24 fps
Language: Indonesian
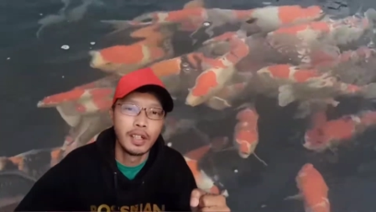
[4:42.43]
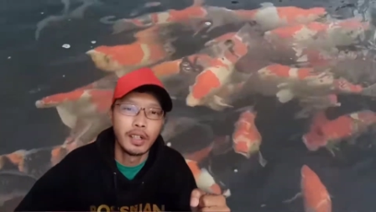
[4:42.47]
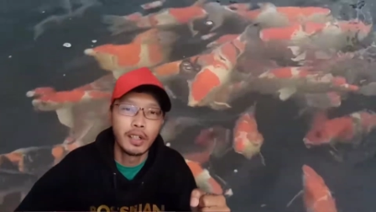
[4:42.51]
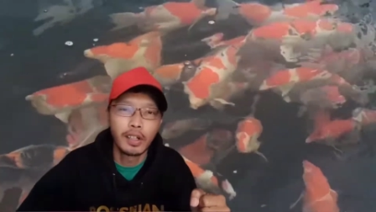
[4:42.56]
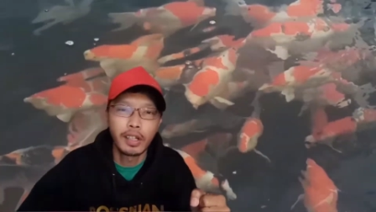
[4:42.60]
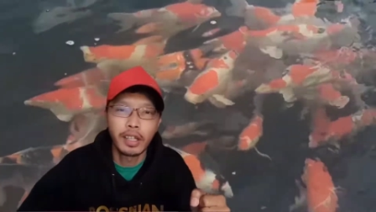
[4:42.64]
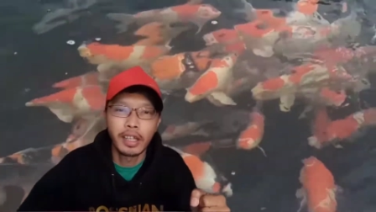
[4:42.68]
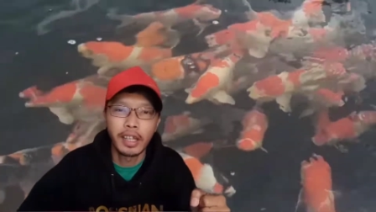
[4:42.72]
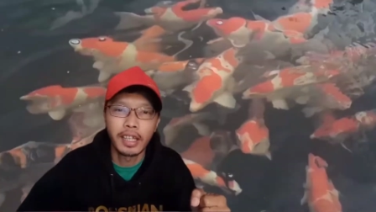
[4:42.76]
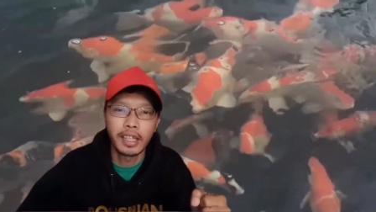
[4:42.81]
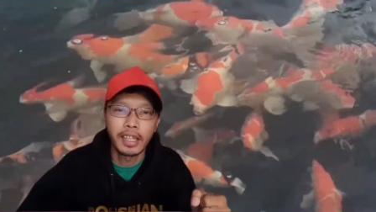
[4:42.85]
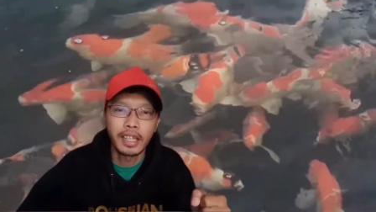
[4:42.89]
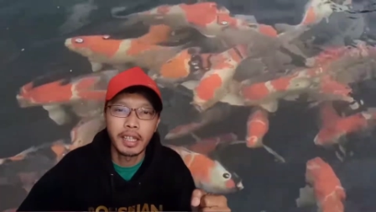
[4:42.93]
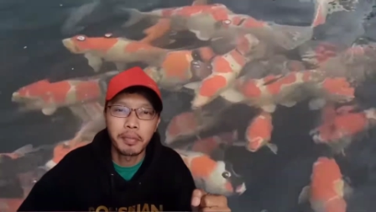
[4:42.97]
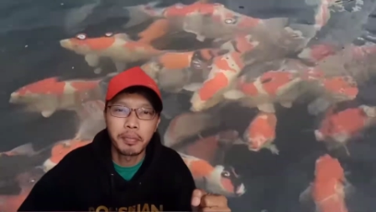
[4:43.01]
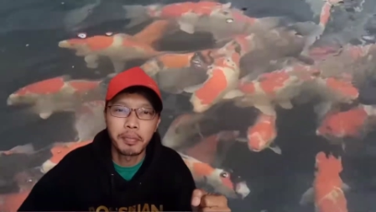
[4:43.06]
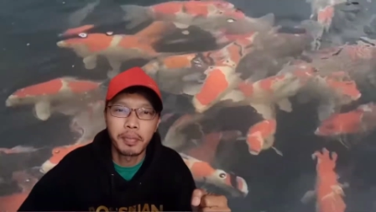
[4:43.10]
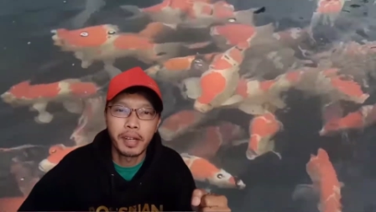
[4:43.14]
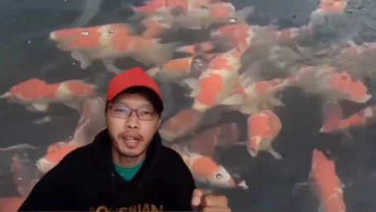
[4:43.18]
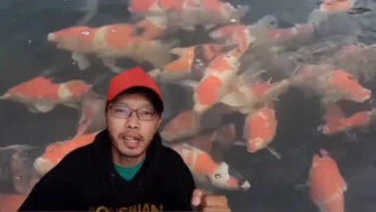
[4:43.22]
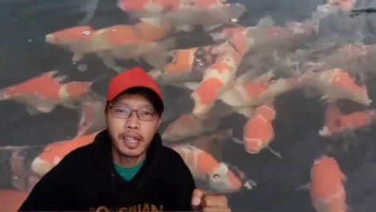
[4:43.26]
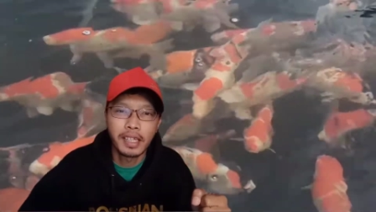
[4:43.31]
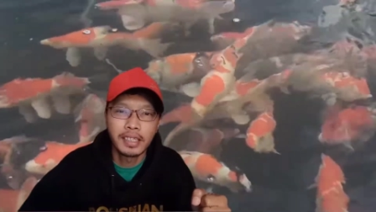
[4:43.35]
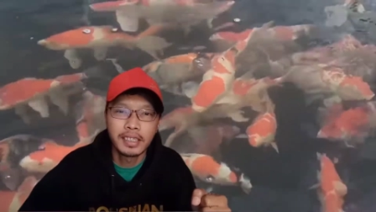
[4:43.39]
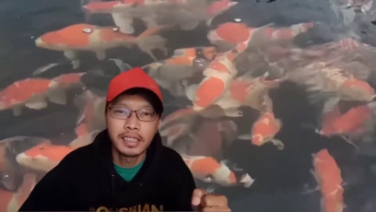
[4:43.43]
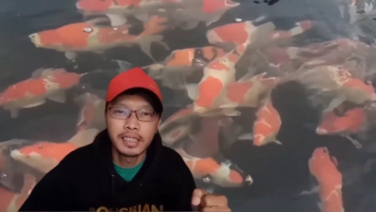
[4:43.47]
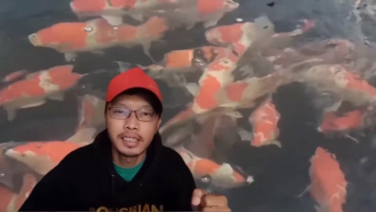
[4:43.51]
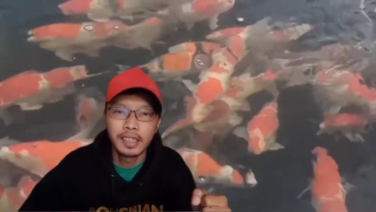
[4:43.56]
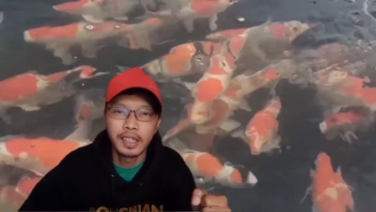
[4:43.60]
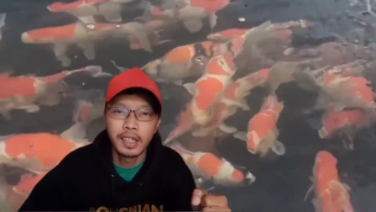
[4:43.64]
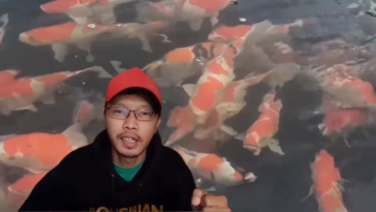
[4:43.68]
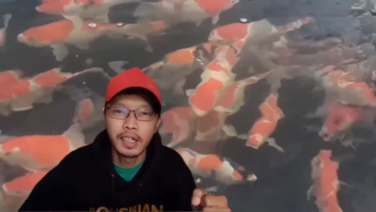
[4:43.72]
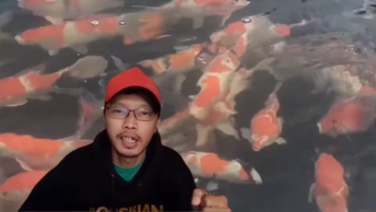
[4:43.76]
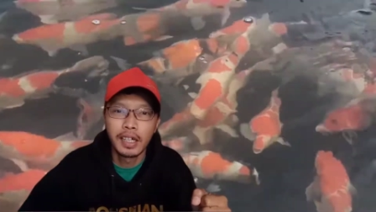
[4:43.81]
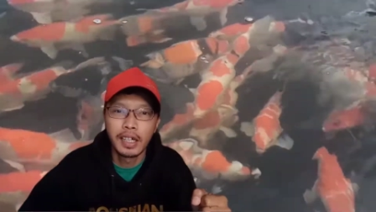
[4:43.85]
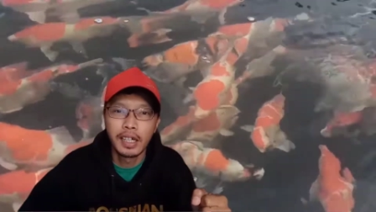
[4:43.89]
oke kita bahas
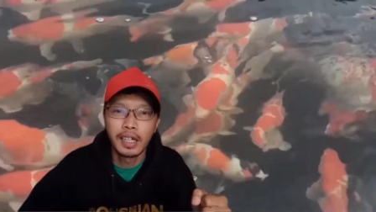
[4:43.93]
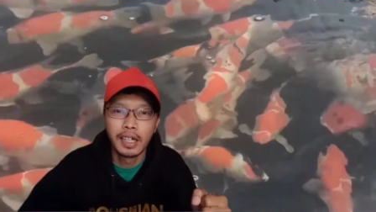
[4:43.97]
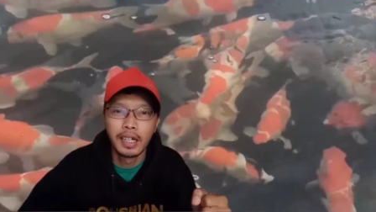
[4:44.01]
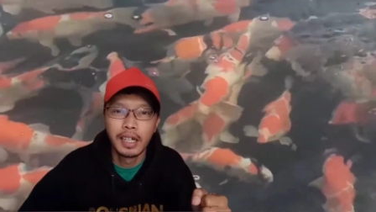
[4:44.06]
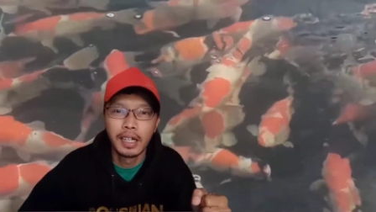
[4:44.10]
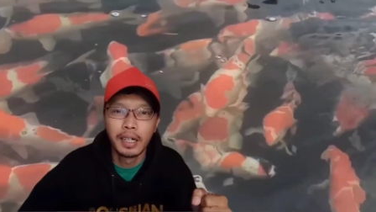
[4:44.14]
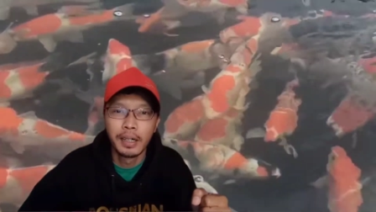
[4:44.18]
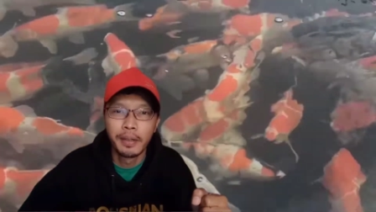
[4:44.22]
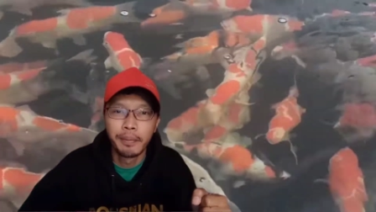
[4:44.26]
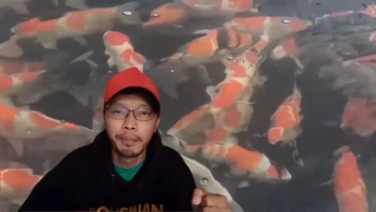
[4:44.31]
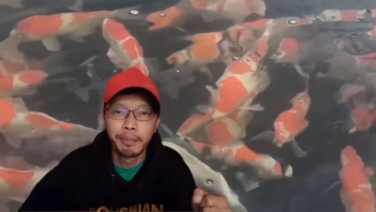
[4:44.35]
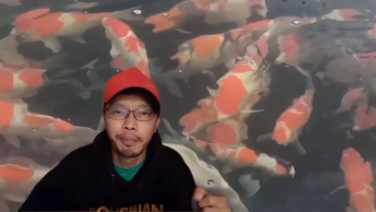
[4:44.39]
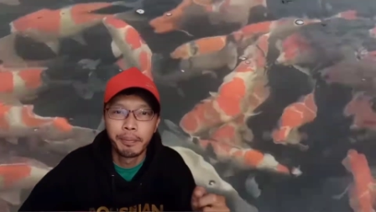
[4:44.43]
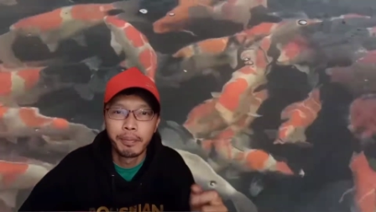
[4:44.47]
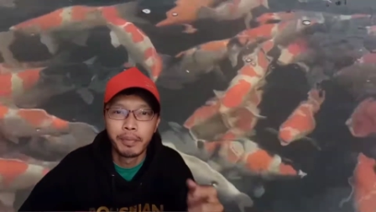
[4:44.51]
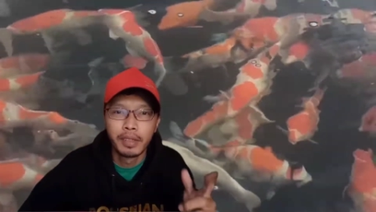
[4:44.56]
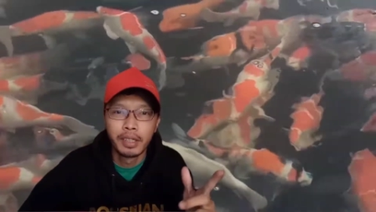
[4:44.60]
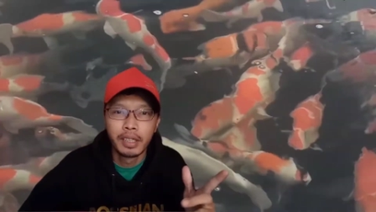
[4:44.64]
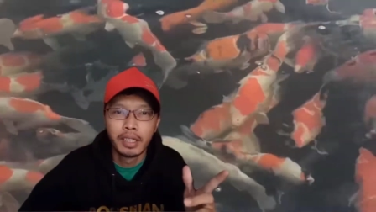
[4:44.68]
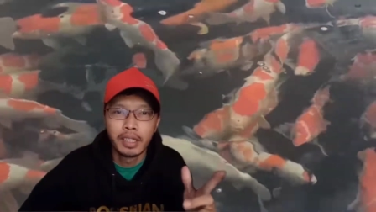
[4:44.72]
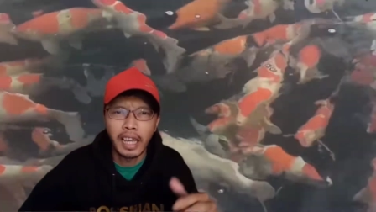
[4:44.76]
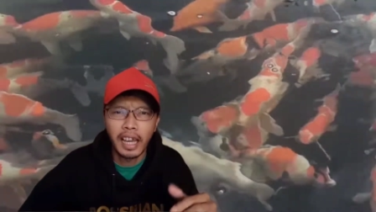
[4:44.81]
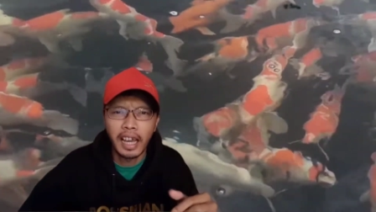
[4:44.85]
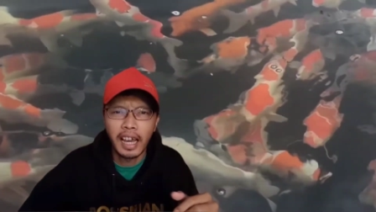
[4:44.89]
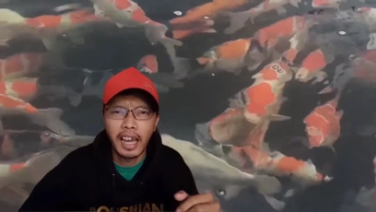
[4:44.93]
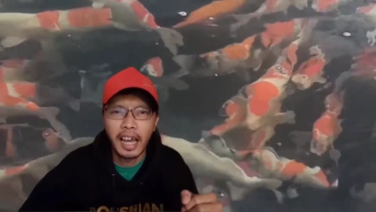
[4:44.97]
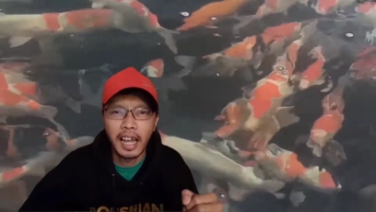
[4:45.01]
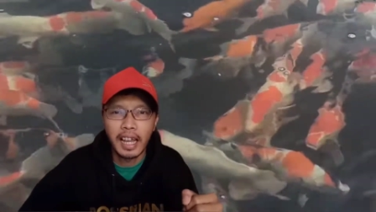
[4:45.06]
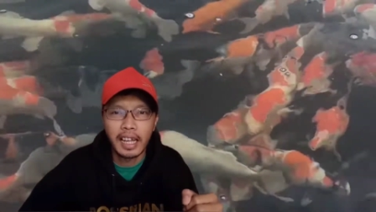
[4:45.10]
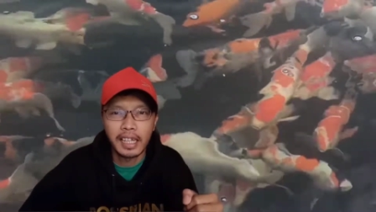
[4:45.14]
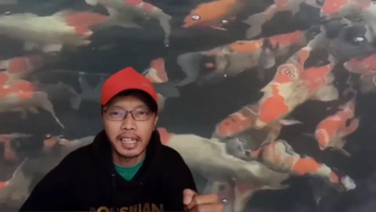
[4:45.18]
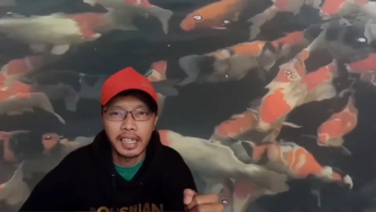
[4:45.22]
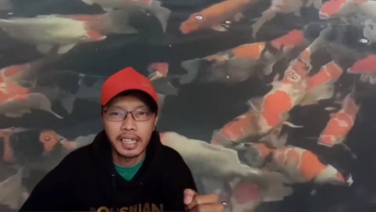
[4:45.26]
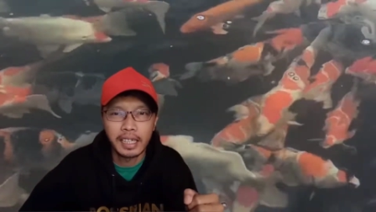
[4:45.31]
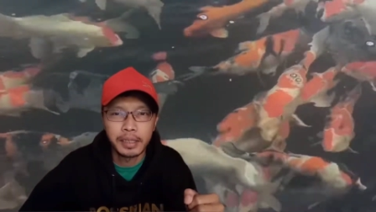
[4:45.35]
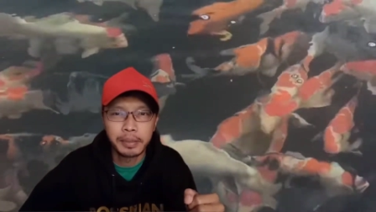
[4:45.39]
uh, yang
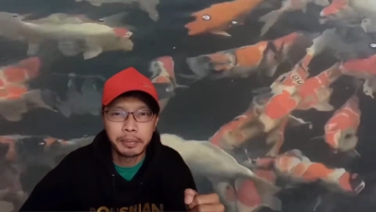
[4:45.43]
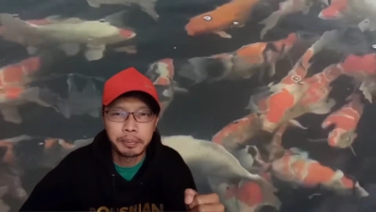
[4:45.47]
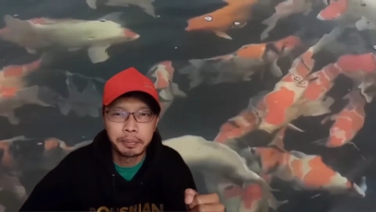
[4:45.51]
color